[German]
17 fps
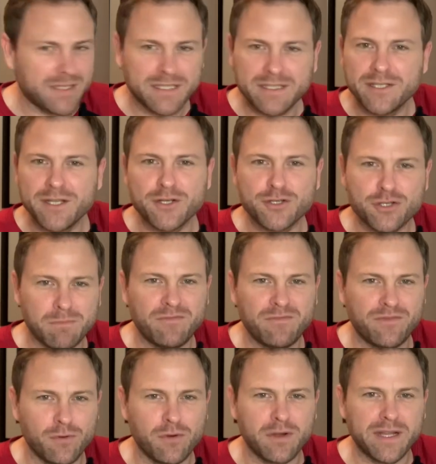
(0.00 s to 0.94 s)
in den Shop
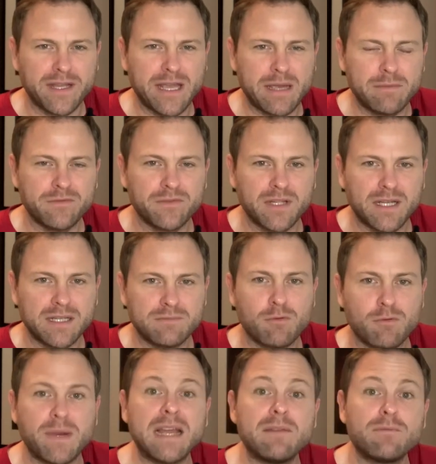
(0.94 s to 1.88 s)
vorgekämpft hat,
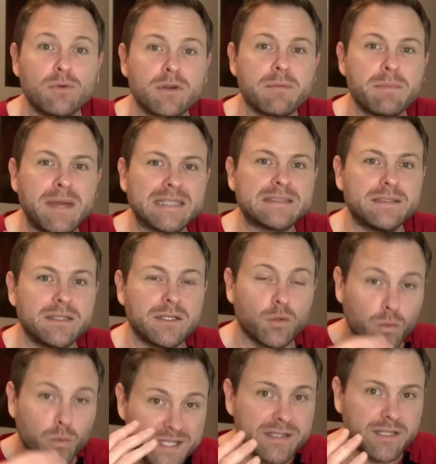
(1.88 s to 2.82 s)
wobei wohlgemerkt in
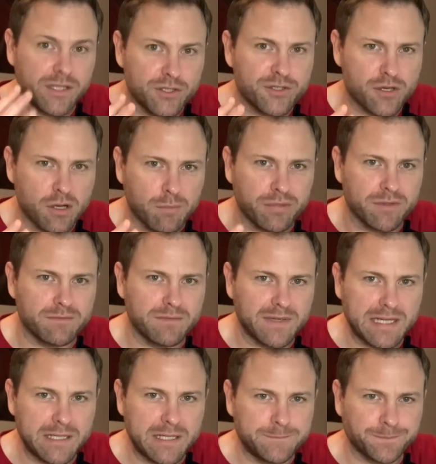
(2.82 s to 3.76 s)
den Whisky-Shop,
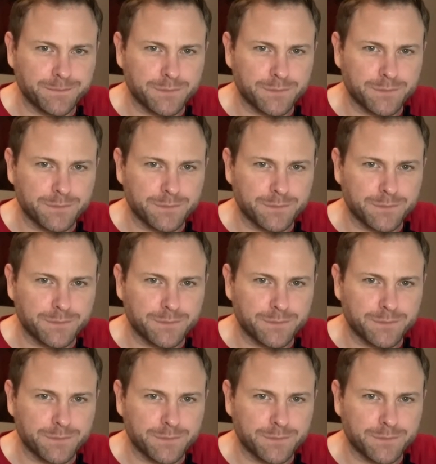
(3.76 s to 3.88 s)
weil,